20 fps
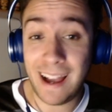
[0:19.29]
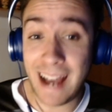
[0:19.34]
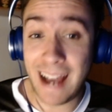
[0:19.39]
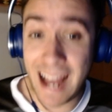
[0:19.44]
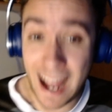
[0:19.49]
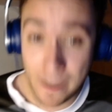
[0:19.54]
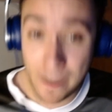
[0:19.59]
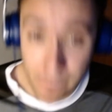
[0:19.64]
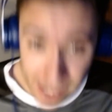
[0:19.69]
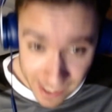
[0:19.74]

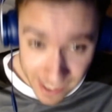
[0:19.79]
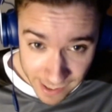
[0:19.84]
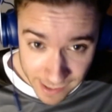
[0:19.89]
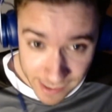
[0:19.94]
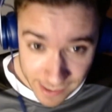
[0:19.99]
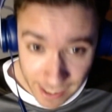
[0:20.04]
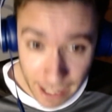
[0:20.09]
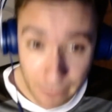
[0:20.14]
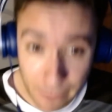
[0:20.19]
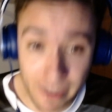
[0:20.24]
A mí
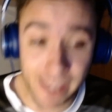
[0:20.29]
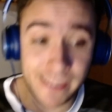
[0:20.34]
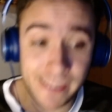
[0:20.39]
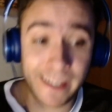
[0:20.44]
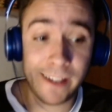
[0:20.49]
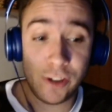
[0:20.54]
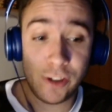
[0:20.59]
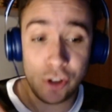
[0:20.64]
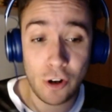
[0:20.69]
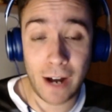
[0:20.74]

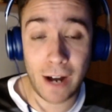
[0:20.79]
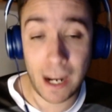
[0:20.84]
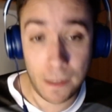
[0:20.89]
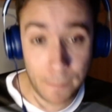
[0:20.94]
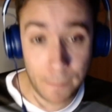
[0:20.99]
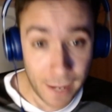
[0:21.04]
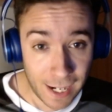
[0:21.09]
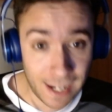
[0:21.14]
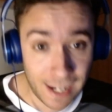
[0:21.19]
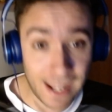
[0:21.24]
sinceramente yo al
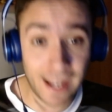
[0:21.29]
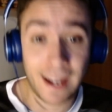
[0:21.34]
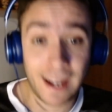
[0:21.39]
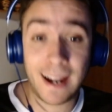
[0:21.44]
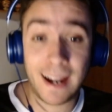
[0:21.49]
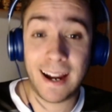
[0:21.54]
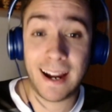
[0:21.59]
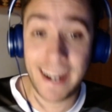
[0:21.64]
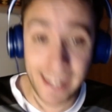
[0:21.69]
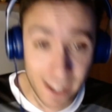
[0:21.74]
verlas
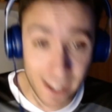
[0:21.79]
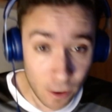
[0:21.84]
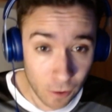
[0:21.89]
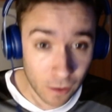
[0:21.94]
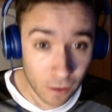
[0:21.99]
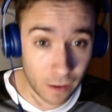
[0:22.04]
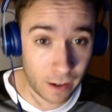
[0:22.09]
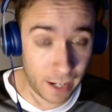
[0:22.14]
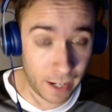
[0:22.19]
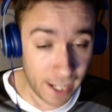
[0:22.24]

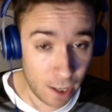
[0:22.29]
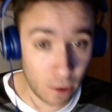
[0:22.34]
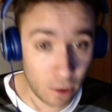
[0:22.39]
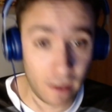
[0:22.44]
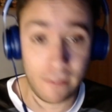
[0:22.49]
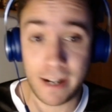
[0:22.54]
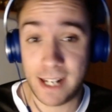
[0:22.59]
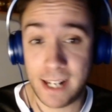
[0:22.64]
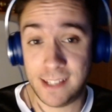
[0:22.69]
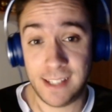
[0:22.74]
creo, creo que
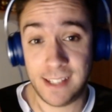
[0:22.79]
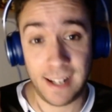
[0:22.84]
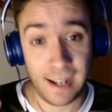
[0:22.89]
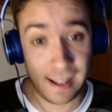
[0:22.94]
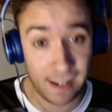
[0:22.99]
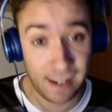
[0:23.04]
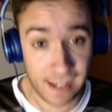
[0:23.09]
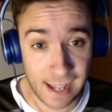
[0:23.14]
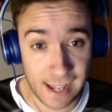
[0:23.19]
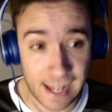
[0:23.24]
van a ser
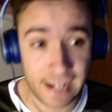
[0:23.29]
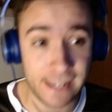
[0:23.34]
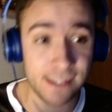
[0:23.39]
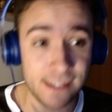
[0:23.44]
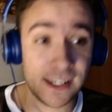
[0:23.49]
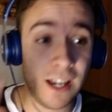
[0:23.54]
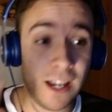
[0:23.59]
las reales.